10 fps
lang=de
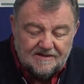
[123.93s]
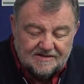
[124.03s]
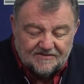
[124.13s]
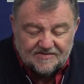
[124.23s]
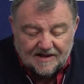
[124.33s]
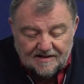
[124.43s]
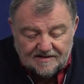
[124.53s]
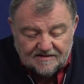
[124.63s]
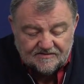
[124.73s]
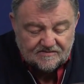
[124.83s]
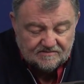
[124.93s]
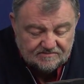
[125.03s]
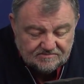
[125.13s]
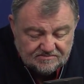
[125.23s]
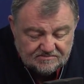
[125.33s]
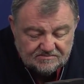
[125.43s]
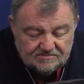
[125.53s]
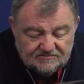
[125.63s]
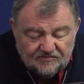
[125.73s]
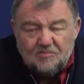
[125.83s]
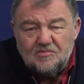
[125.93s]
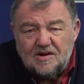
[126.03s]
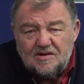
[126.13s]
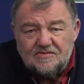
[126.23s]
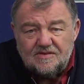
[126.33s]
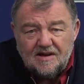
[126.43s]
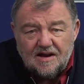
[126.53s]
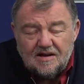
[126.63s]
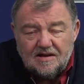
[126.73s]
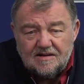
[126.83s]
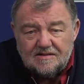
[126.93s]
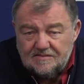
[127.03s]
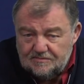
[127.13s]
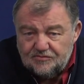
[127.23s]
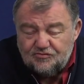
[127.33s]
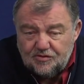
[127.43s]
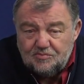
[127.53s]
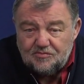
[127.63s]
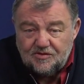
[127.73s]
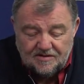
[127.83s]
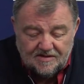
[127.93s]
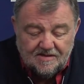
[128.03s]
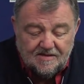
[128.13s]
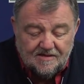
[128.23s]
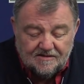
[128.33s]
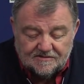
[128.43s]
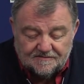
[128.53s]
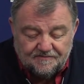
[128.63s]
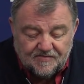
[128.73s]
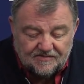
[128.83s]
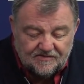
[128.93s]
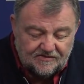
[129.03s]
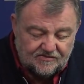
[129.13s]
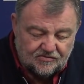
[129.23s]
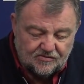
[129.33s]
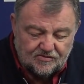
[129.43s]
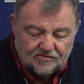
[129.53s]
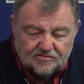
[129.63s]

Das Teil ist 35 Jahre alt, bestimmt. Ähm, das ist äh,